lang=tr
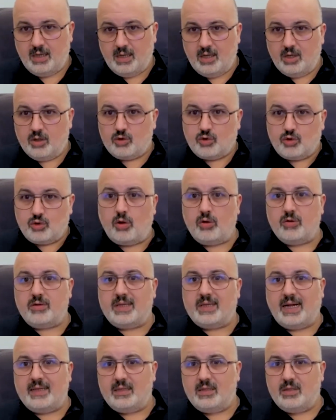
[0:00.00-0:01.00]

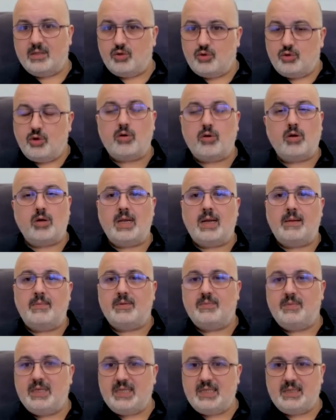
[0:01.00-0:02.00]
Sondan çok
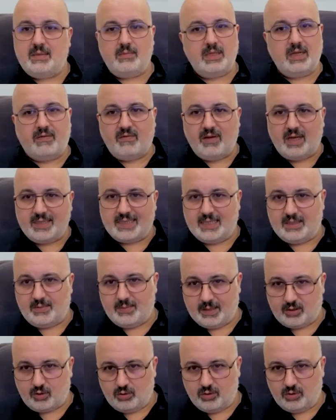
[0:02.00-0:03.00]
önemli bir isimden
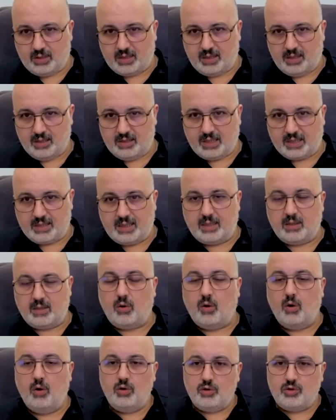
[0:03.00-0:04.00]
vazgeçmek zorunda kalacaklar.
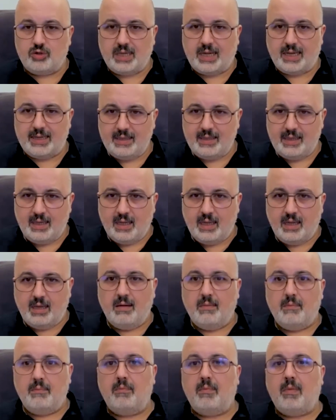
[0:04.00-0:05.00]
O yüzden
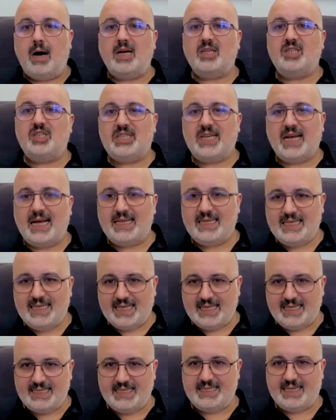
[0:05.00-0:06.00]
mahşer
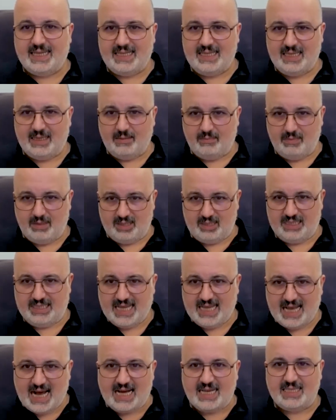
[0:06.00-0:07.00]
yeri dediğimiz
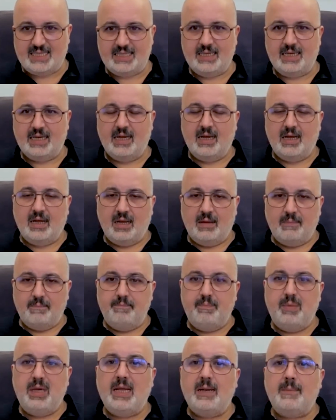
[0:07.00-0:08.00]
yer
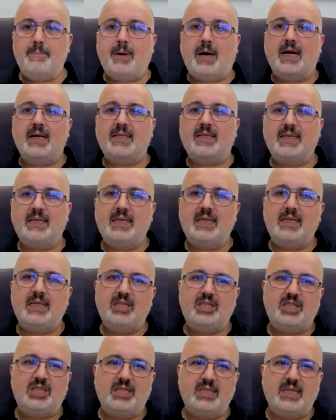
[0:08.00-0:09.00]
bir partinin
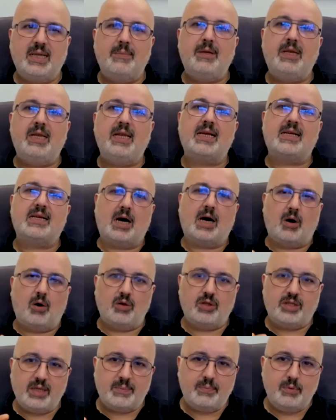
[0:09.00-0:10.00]
içinde bile
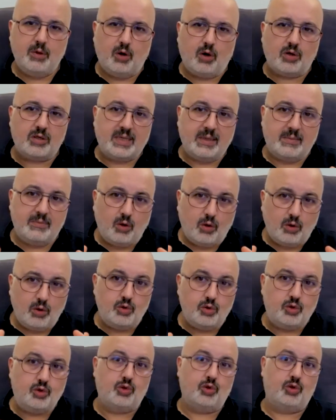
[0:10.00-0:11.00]
kaotik bir ortamı
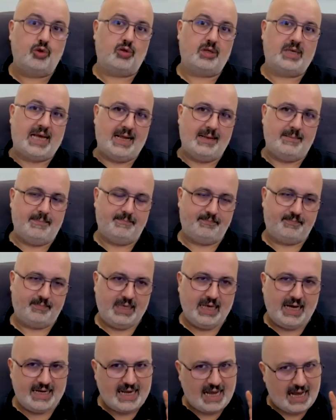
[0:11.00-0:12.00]
oluştururken
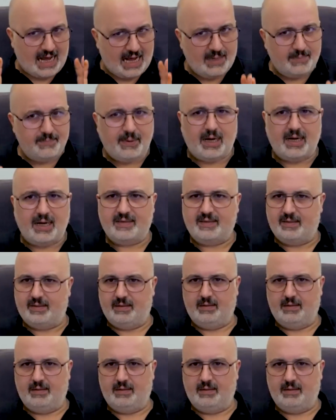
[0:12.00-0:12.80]
yani her parti